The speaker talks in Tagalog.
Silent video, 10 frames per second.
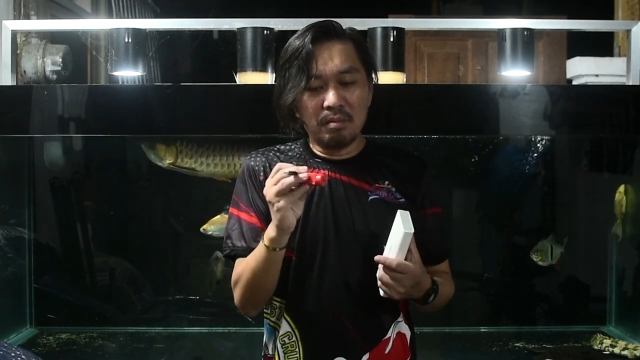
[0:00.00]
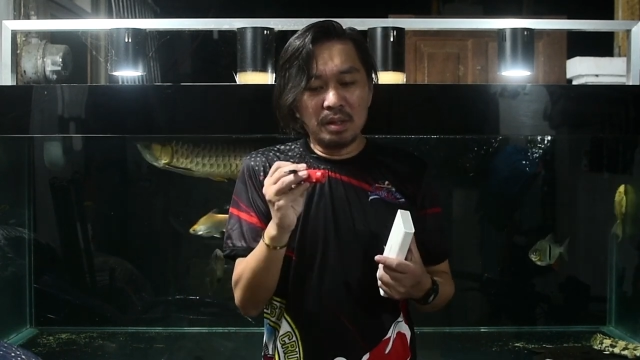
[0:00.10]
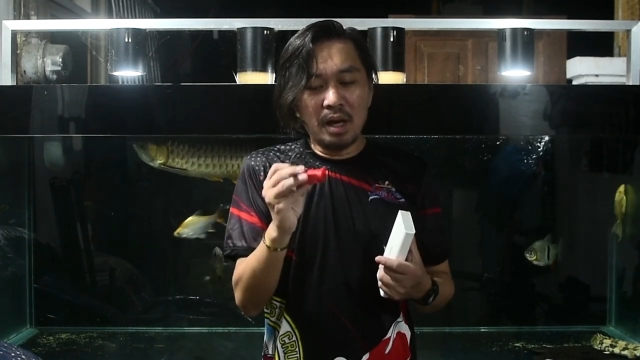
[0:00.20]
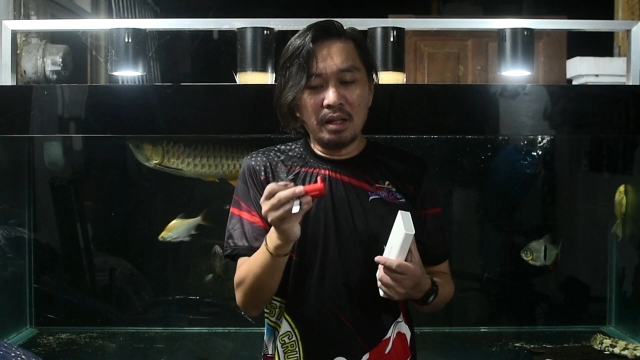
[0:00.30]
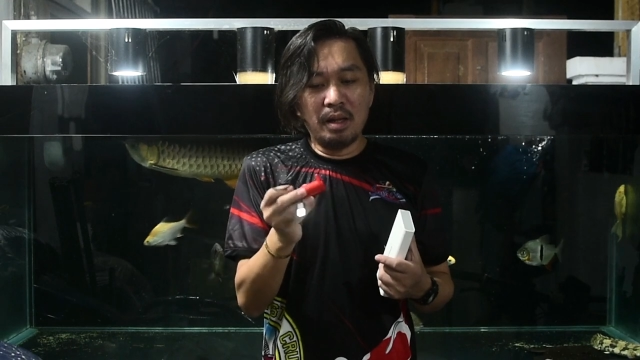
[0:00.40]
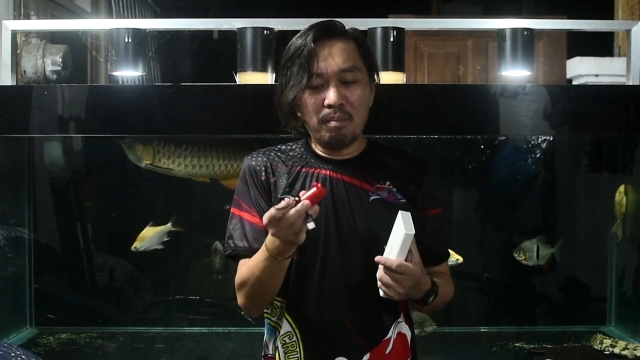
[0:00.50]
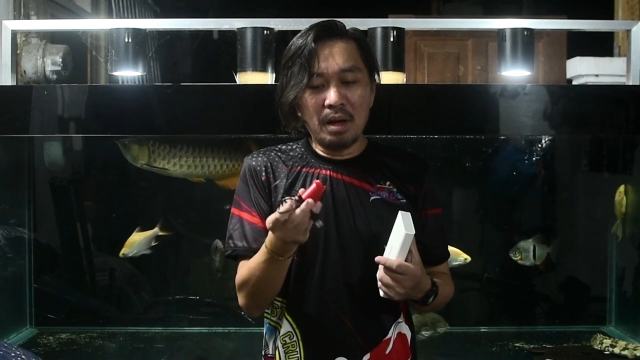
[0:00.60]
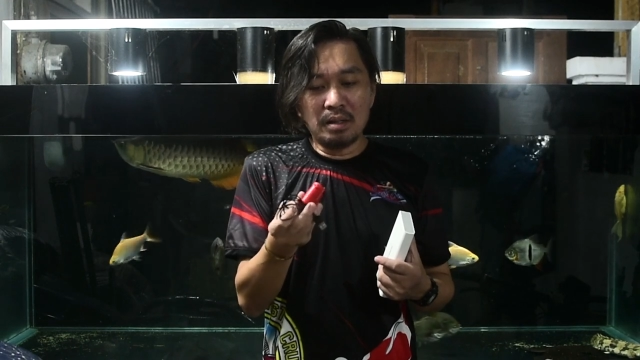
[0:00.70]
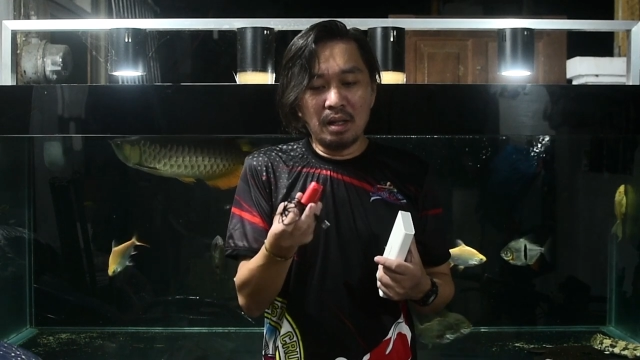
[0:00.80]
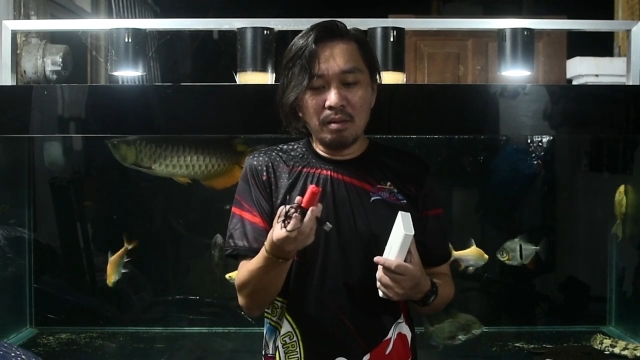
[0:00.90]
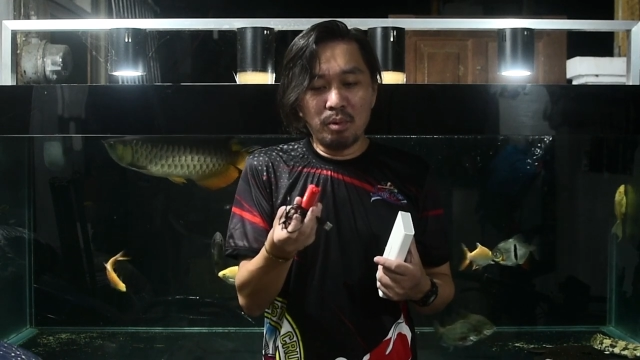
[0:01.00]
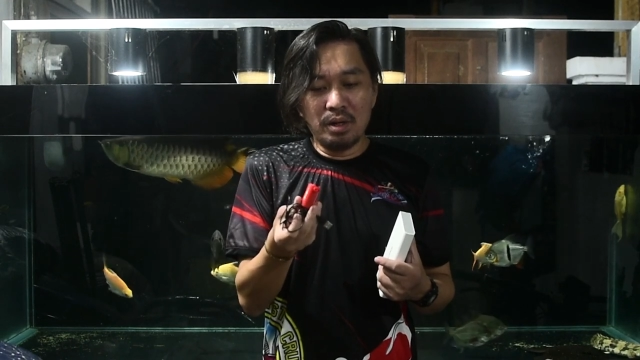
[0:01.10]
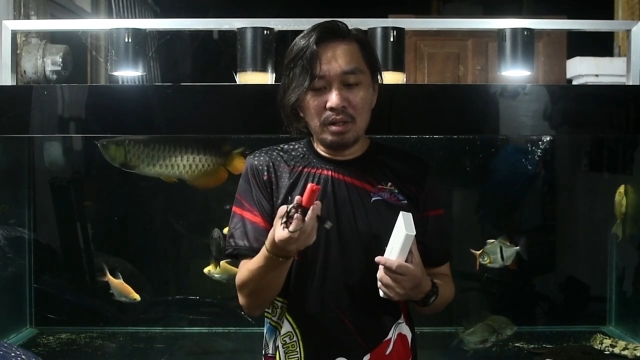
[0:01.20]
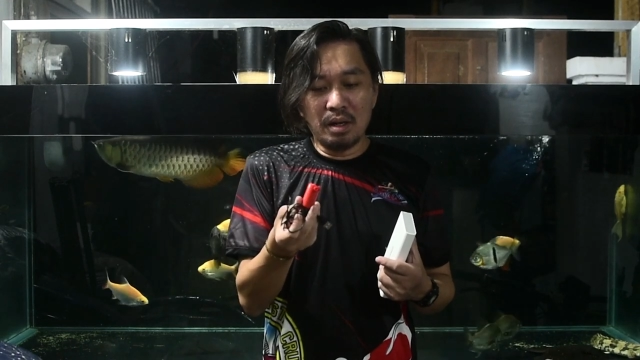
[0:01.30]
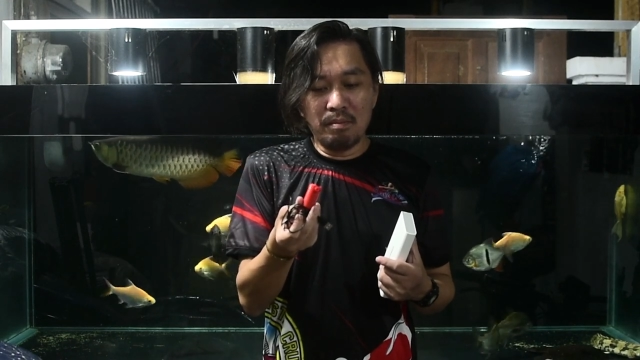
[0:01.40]
Basta 100 plus lang po
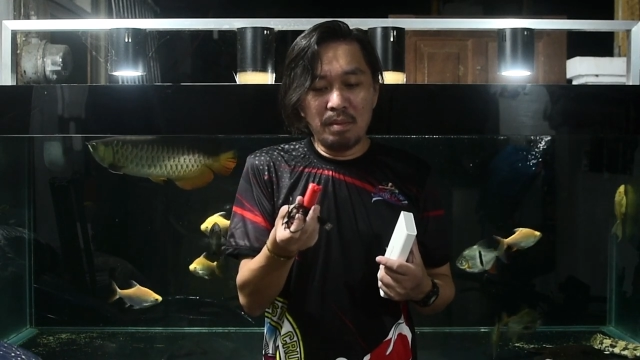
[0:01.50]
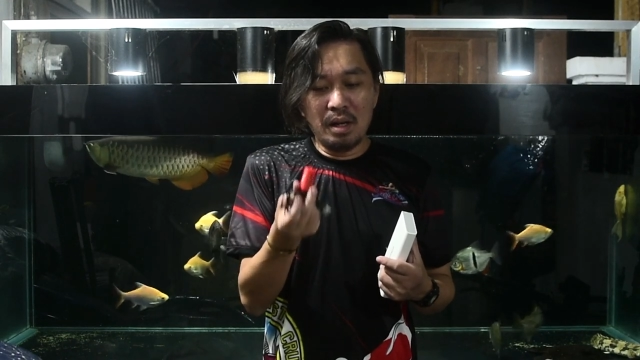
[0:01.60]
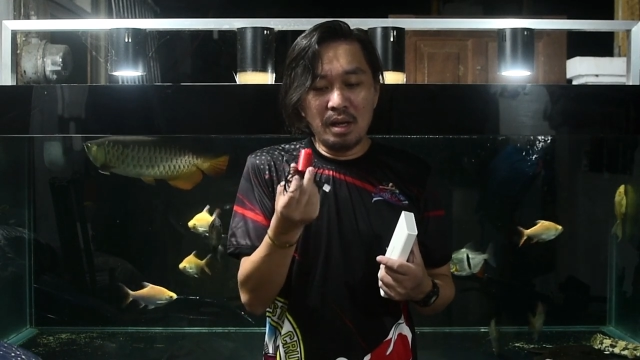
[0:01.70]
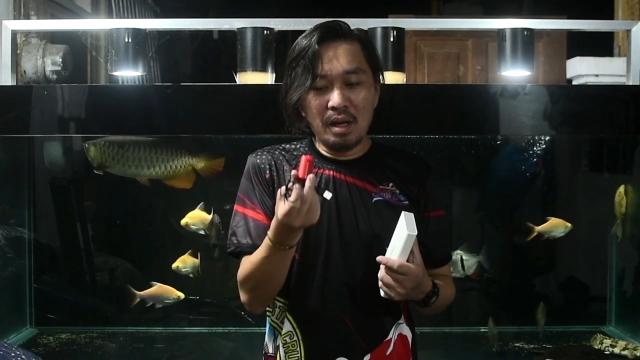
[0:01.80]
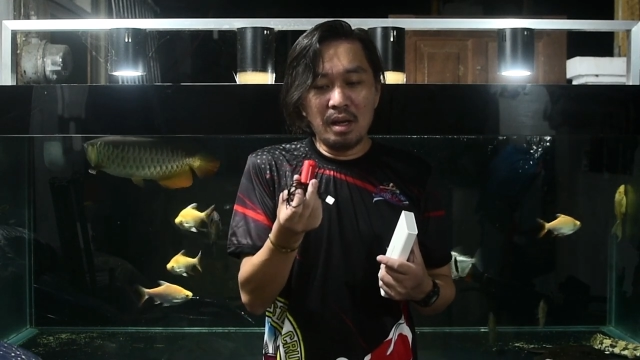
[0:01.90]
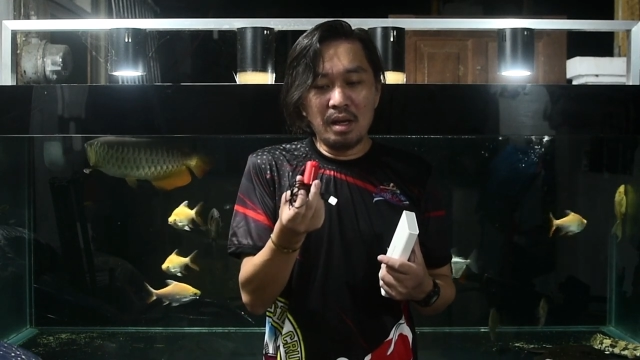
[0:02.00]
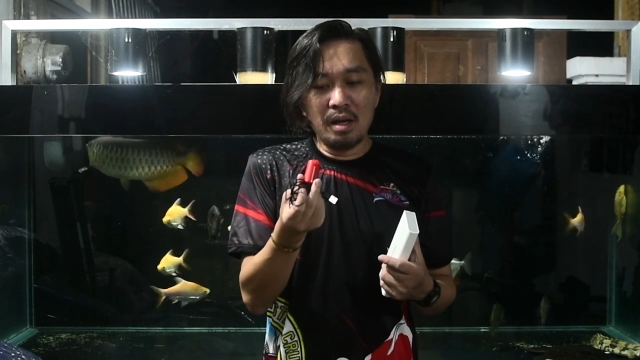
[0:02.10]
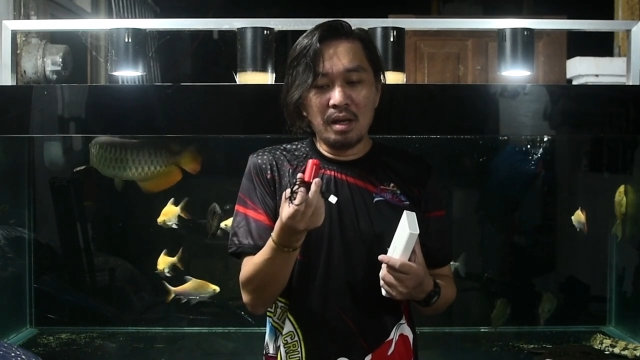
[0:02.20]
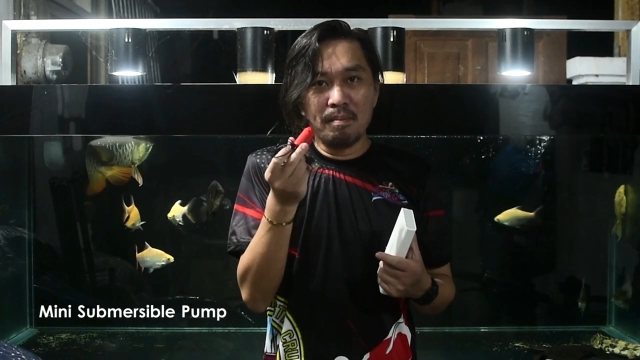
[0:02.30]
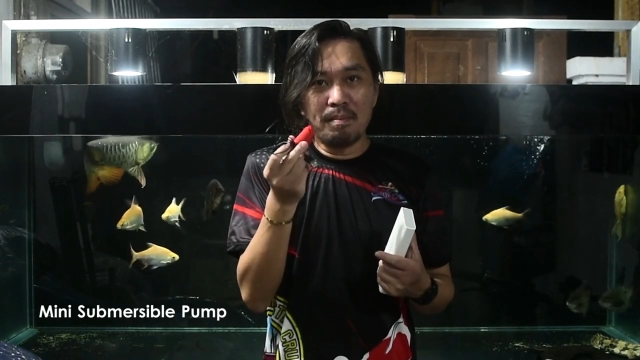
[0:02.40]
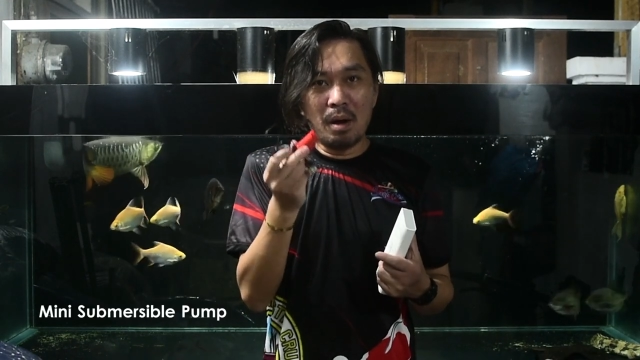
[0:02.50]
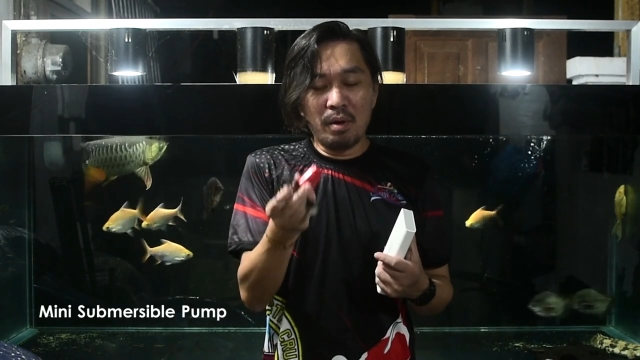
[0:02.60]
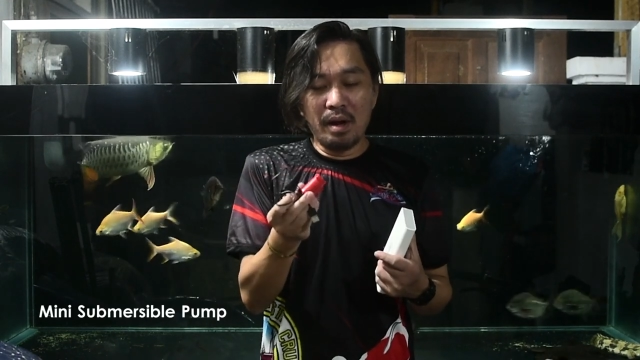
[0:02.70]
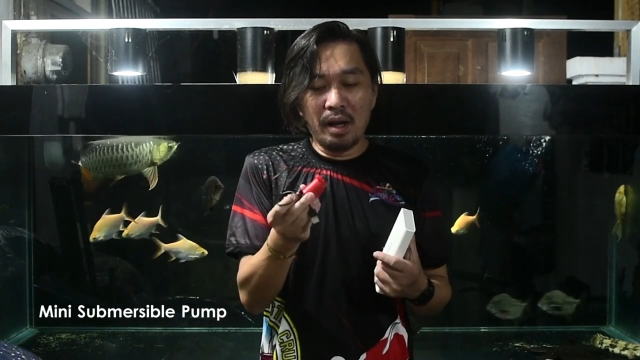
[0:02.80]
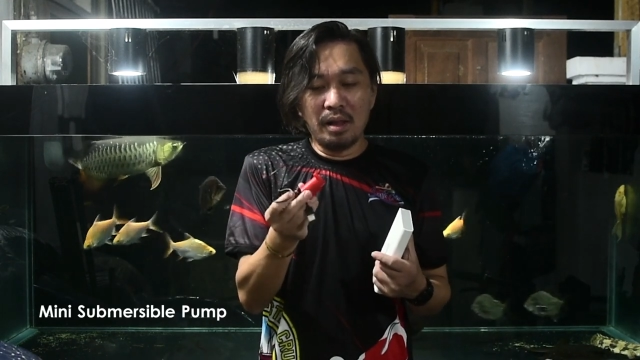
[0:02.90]
ni siya mini
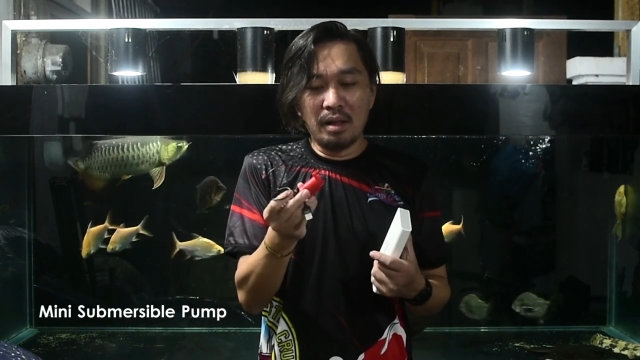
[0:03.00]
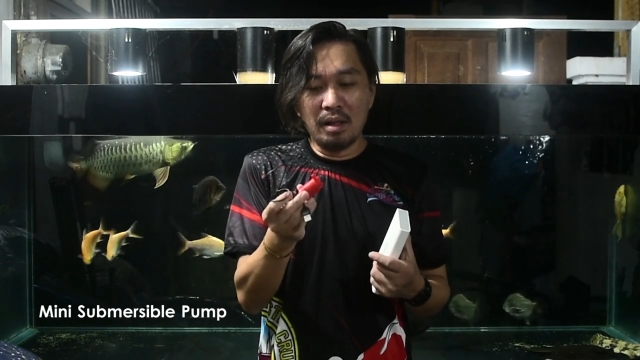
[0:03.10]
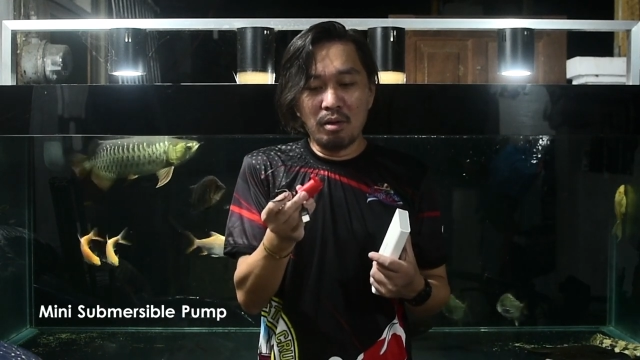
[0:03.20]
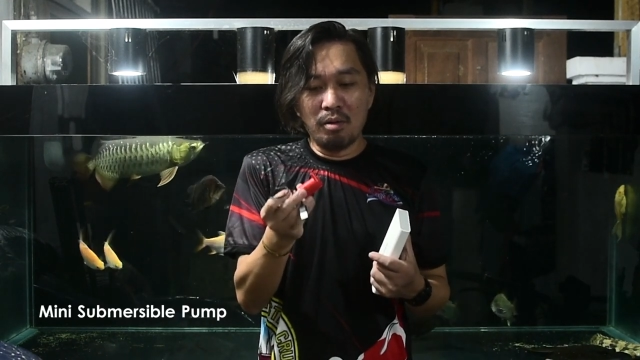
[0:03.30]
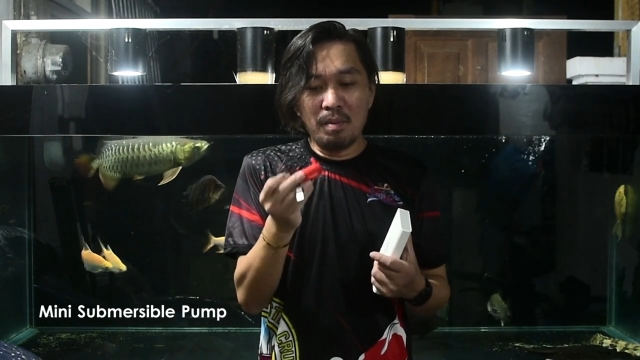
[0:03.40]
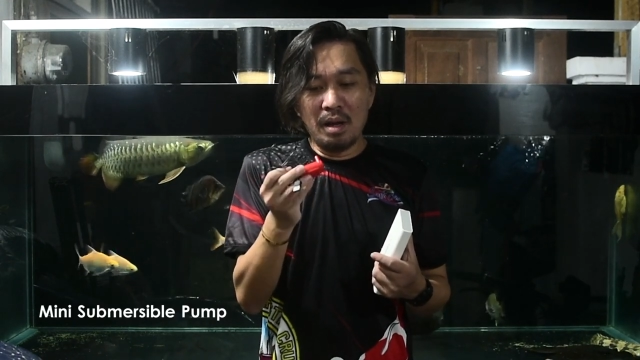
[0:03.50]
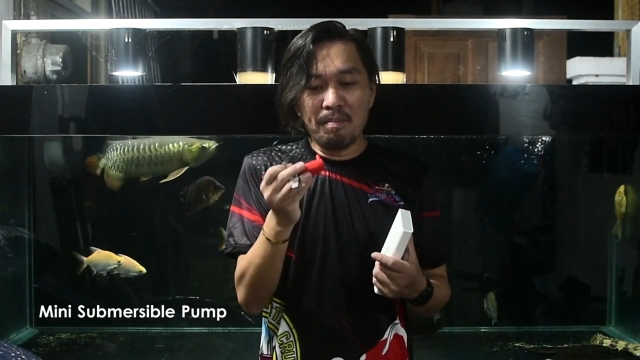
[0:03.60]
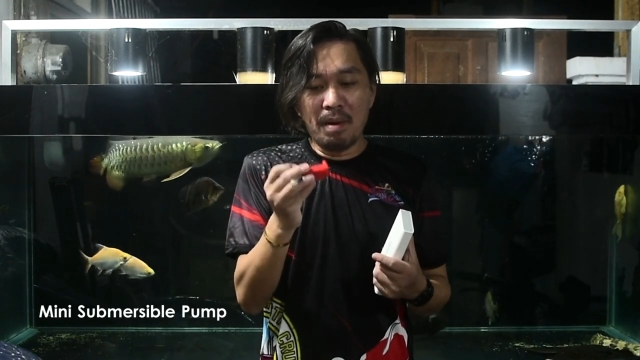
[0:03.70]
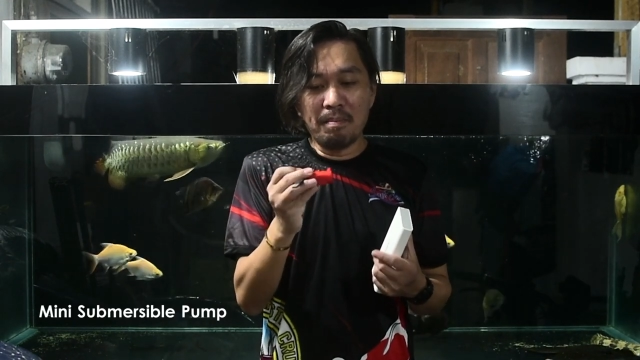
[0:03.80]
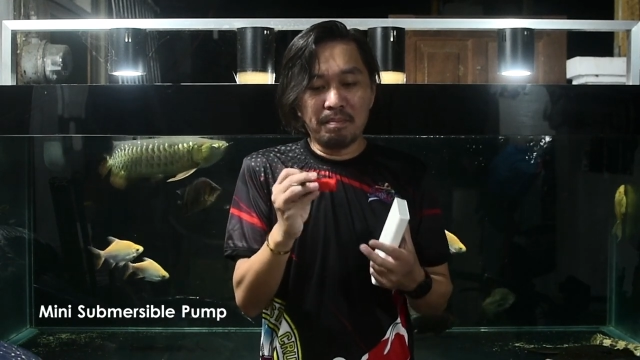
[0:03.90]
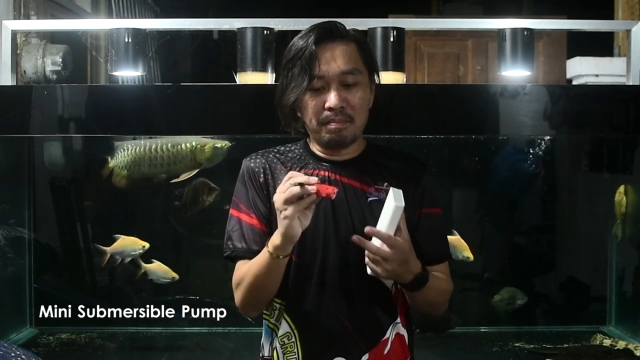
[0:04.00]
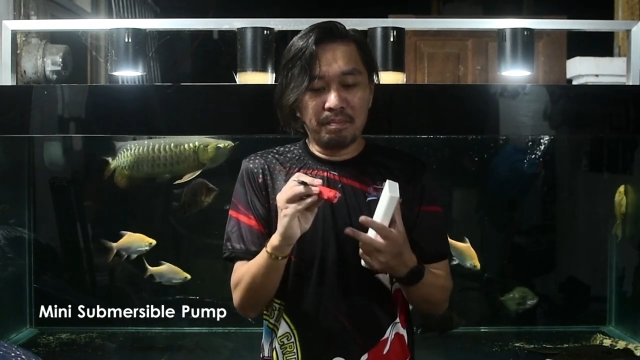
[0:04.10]
power head or mini pump.